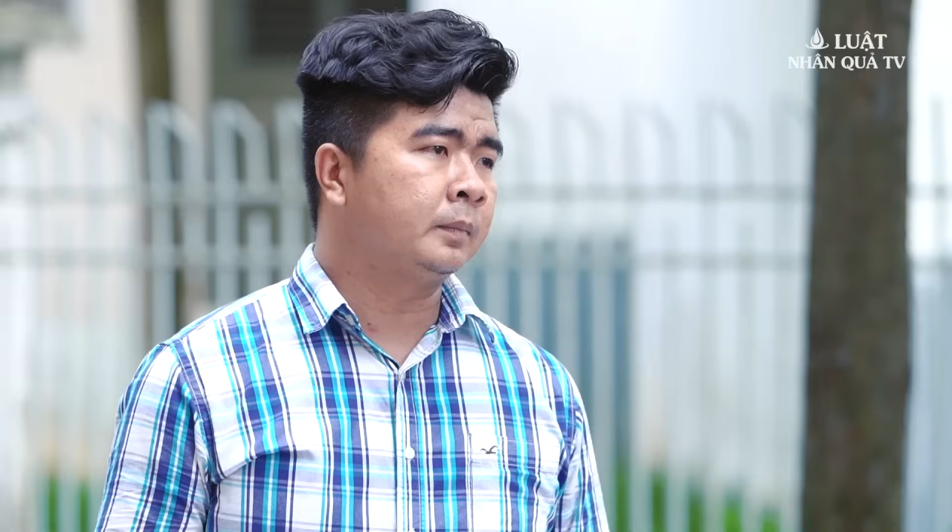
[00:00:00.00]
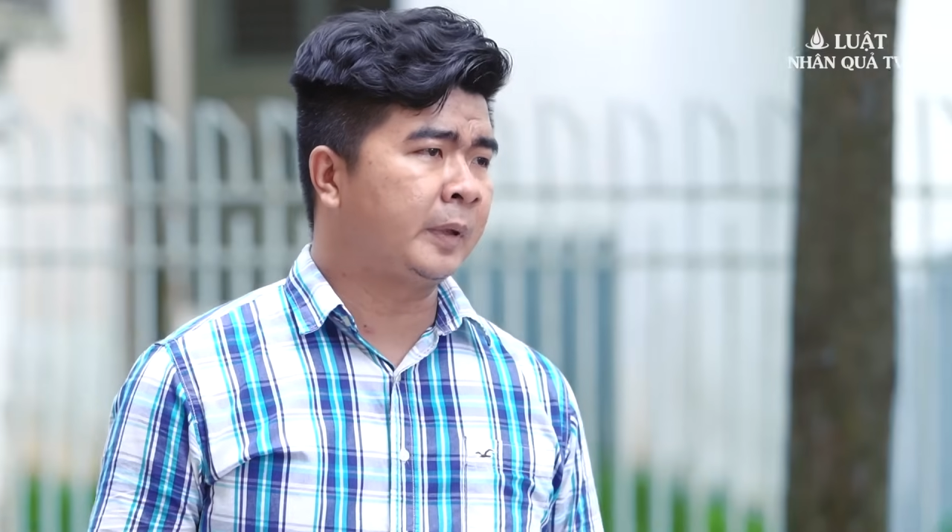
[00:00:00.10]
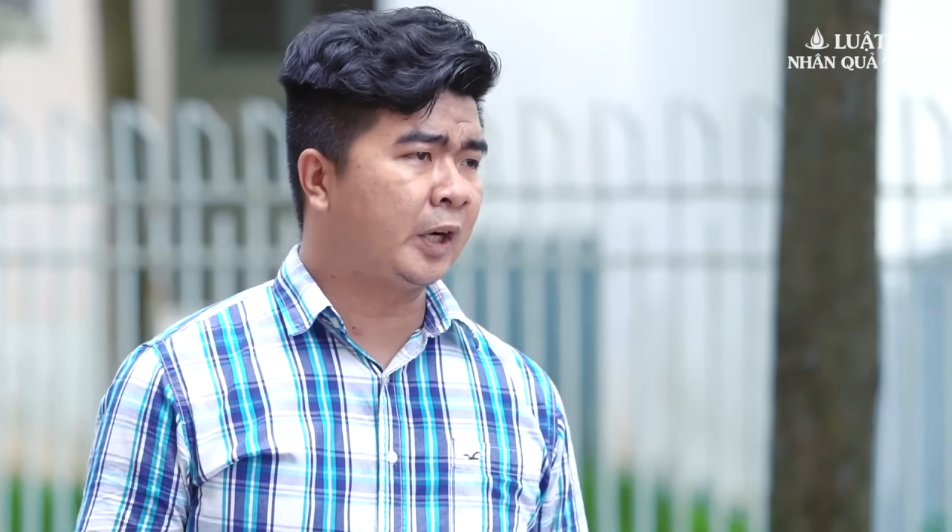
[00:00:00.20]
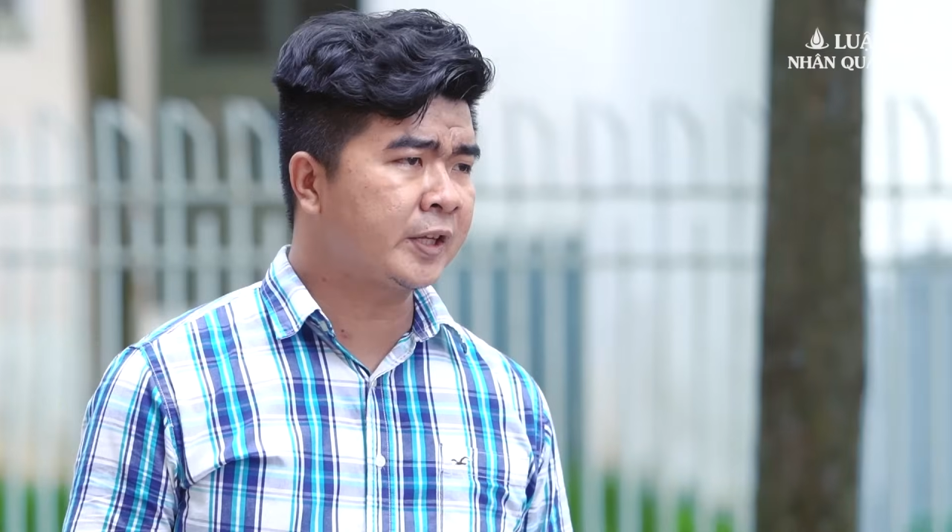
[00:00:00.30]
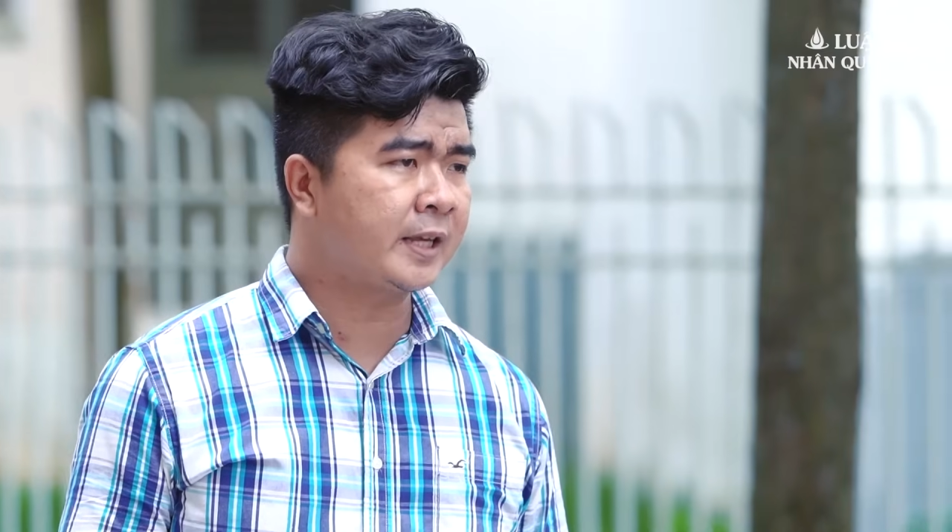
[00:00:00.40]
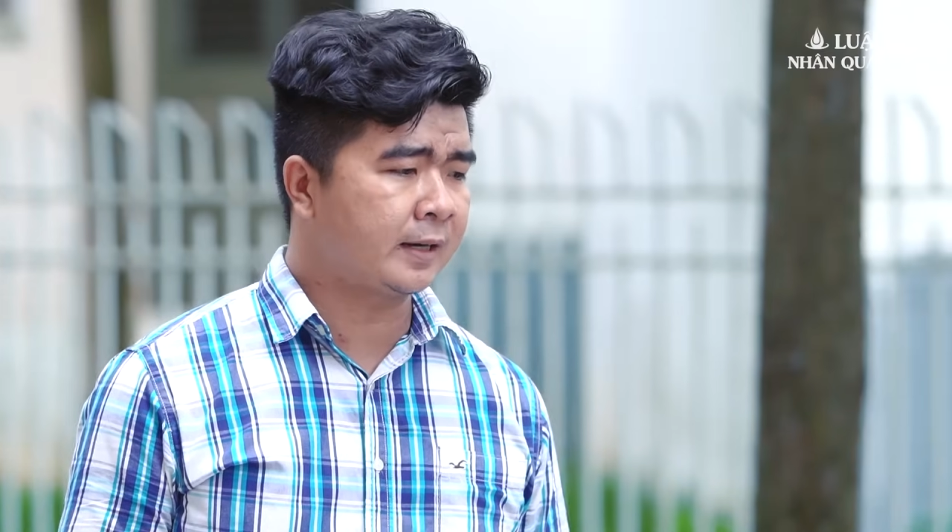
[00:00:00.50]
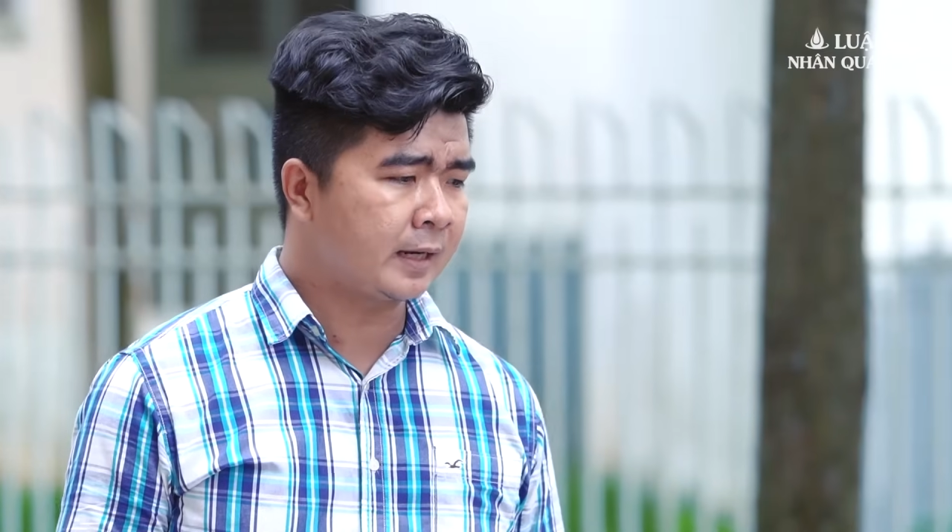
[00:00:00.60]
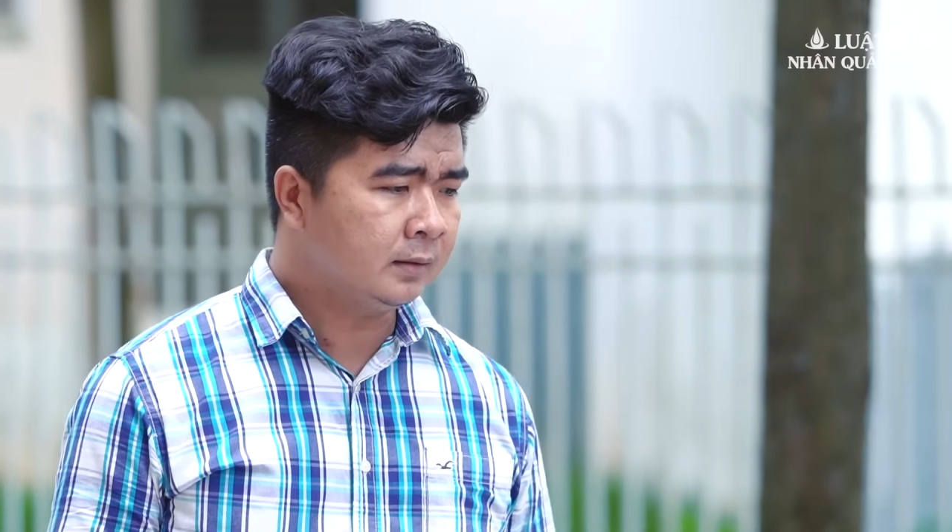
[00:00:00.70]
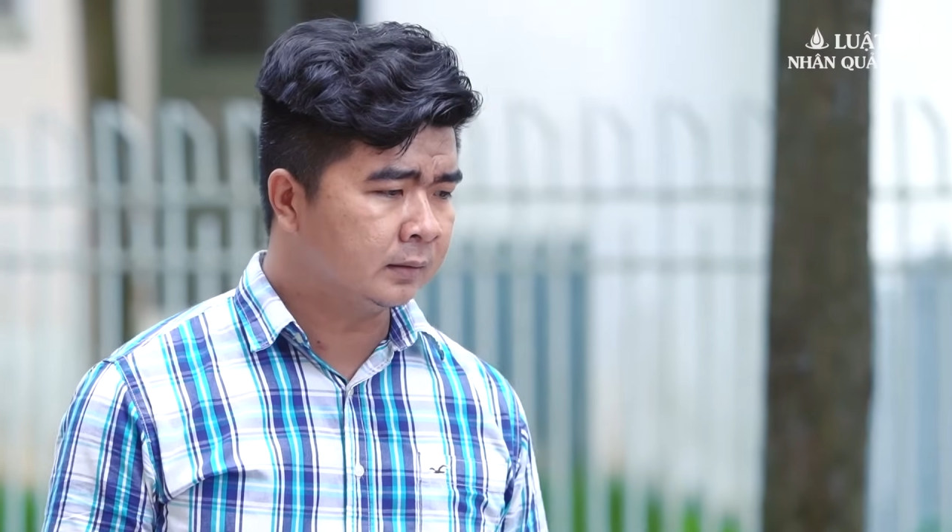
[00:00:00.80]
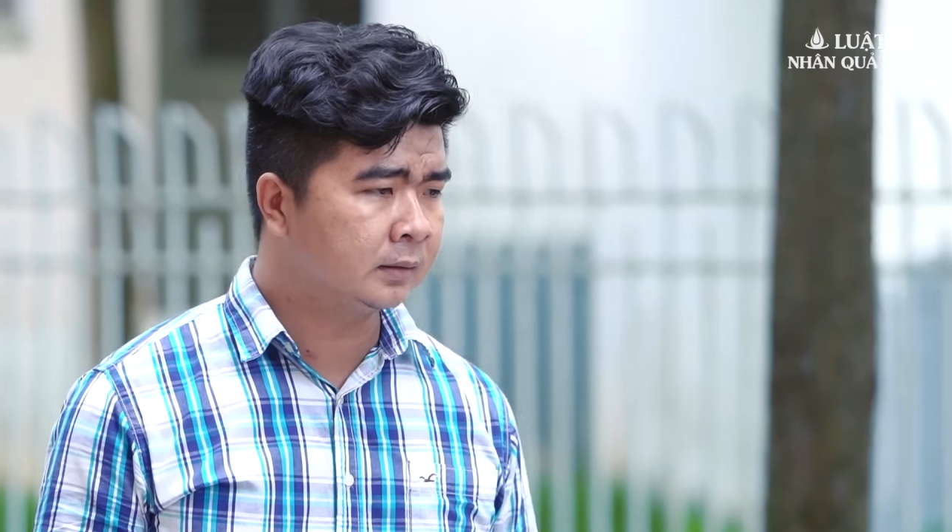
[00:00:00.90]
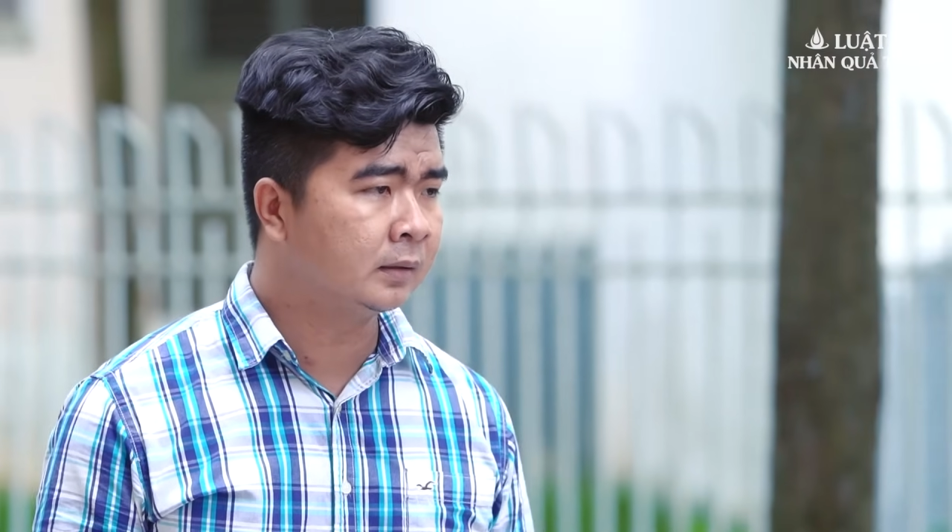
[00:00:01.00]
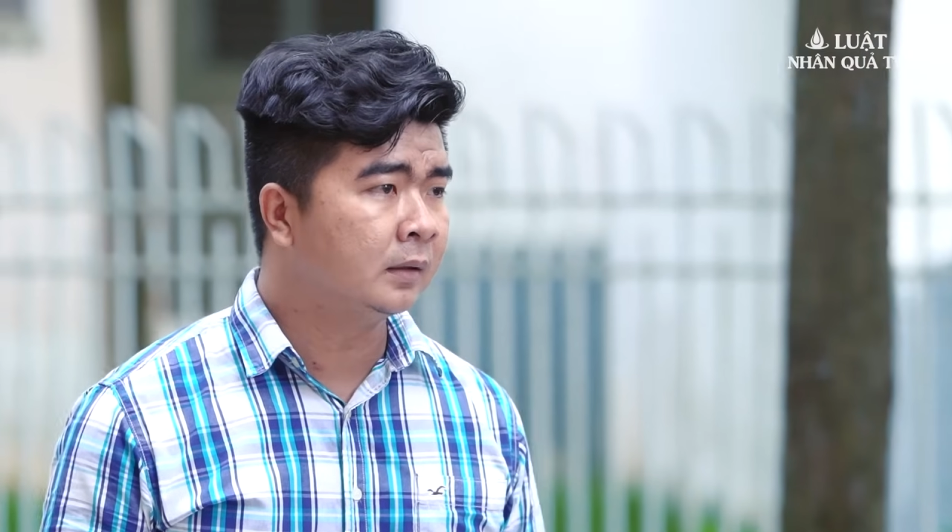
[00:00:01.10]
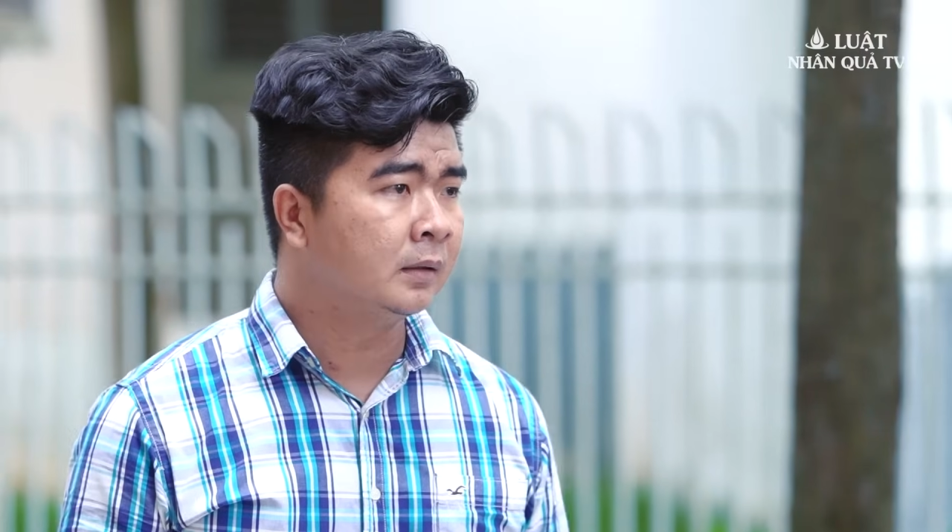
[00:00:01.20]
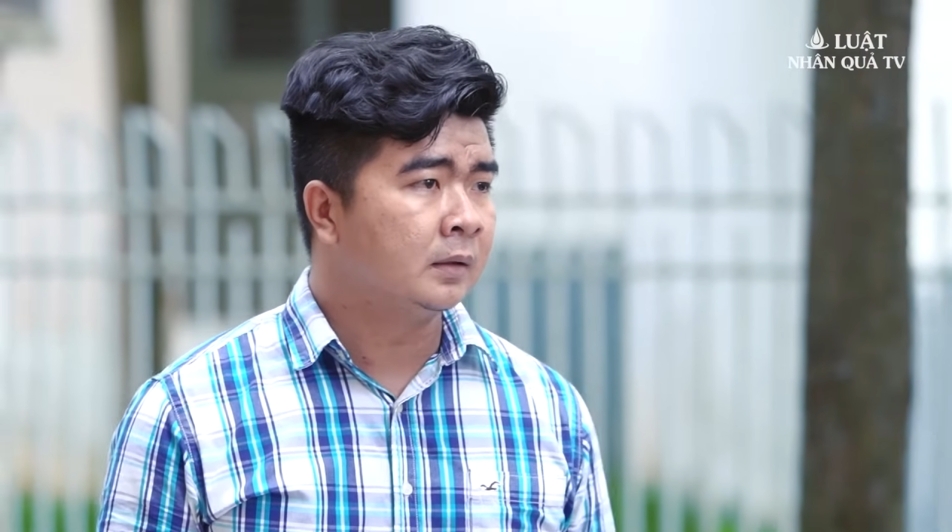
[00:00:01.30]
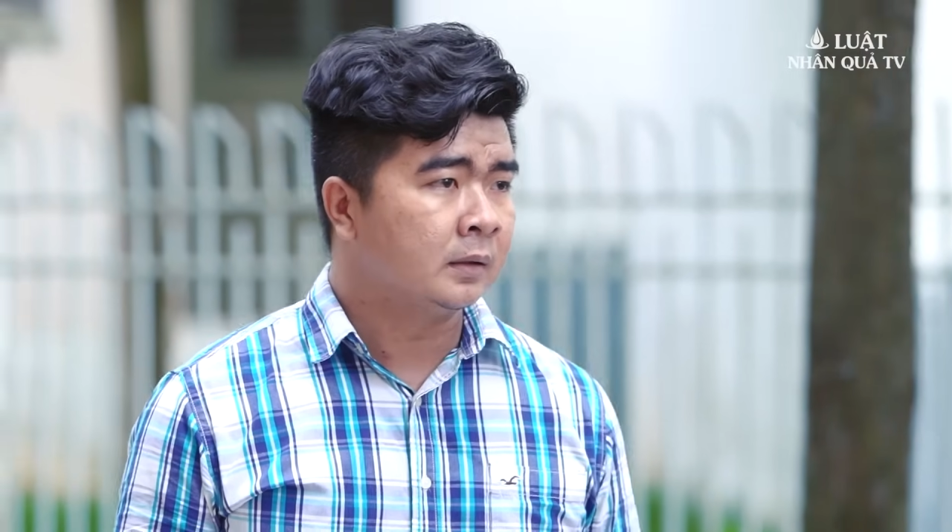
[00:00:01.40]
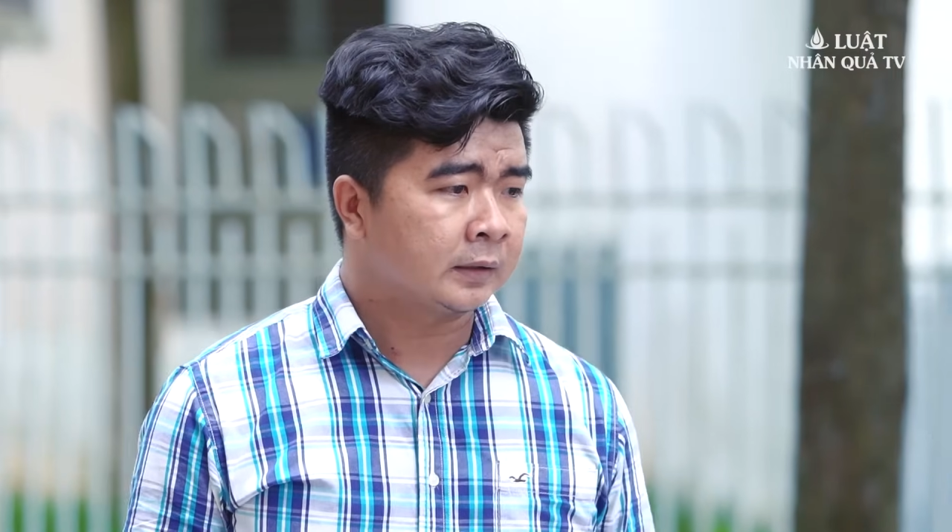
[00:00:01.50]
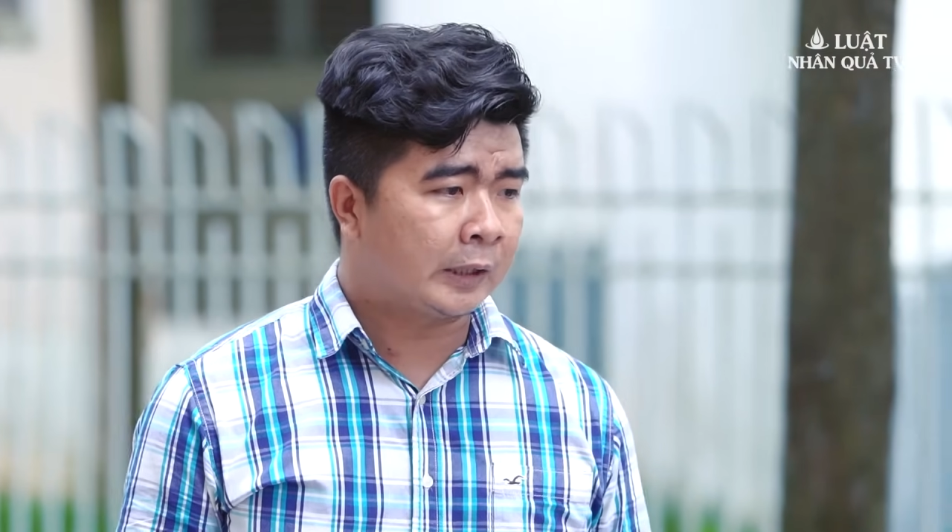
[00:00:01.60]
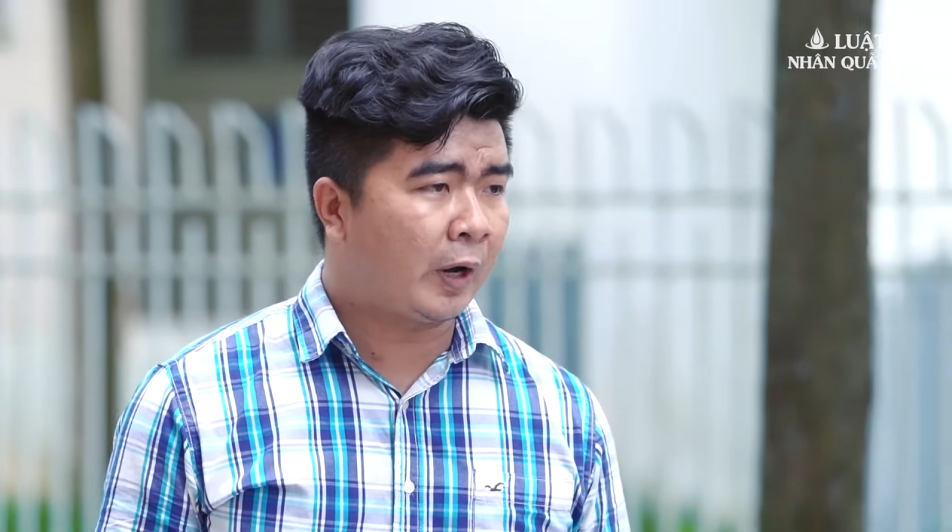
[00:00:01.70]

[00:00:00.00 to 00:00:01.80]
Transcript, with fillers: Mày nói cái gì vậy Khánh? Tao